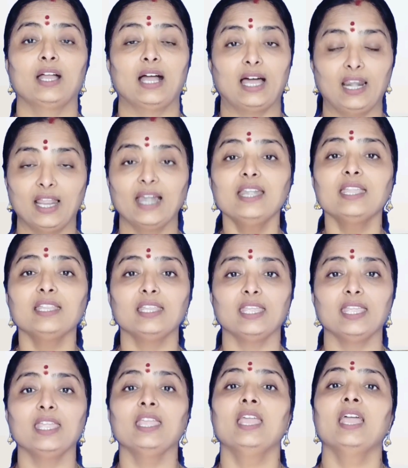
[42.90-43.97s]
అలాంటిది
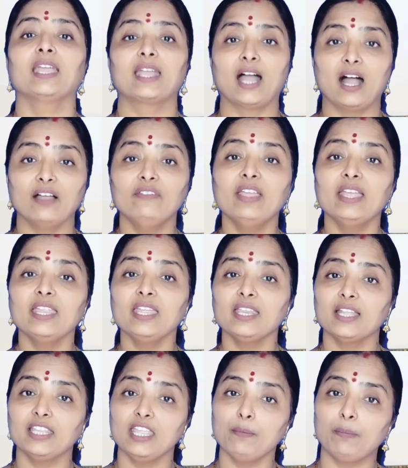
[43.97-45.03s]
కావేరీ
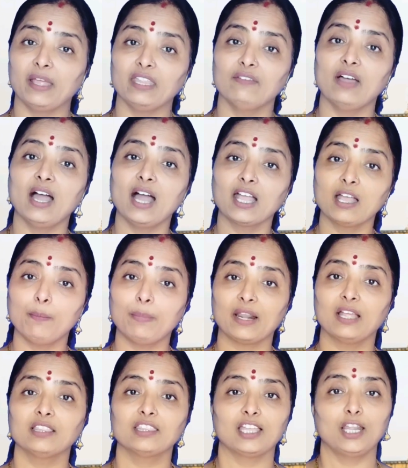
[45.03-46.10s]
నది పరివాహక
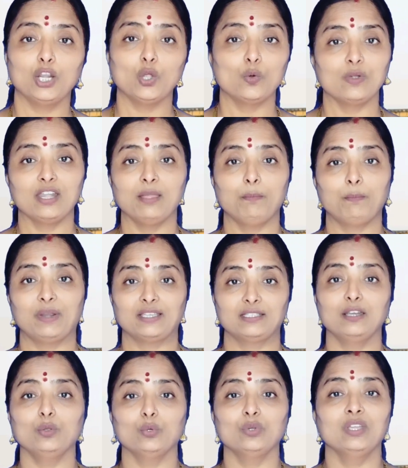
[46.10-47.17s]
ప్రాంతాల్లో ఉండే
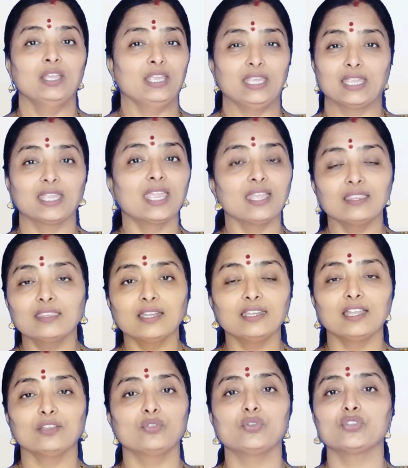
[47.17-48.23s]
ప్రజలు ఇంకెంతటి
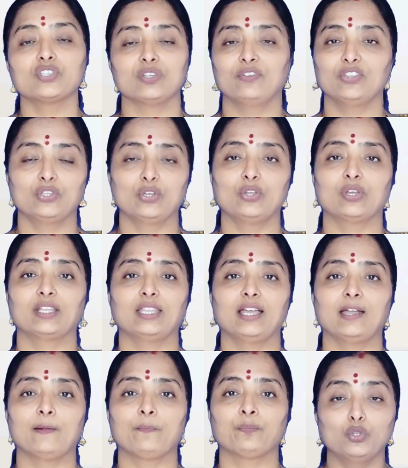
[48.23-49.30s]
అదృష్టవంతులో కదా
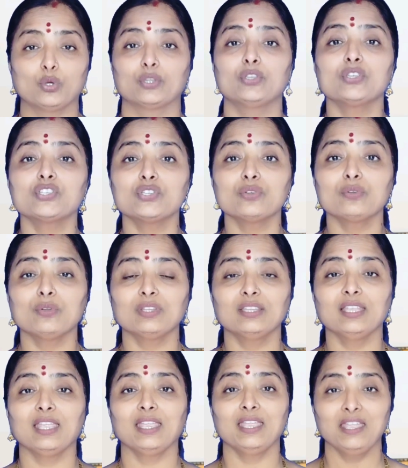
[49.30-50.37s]
దురదృష్టం
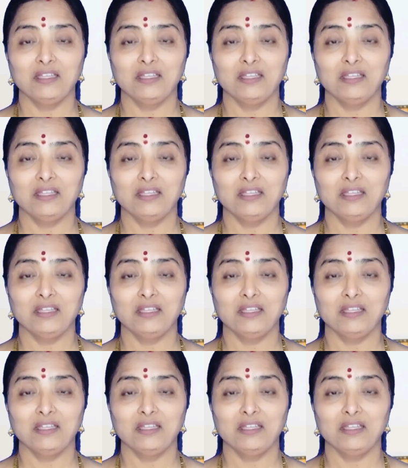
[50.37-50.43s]
కొద్దీ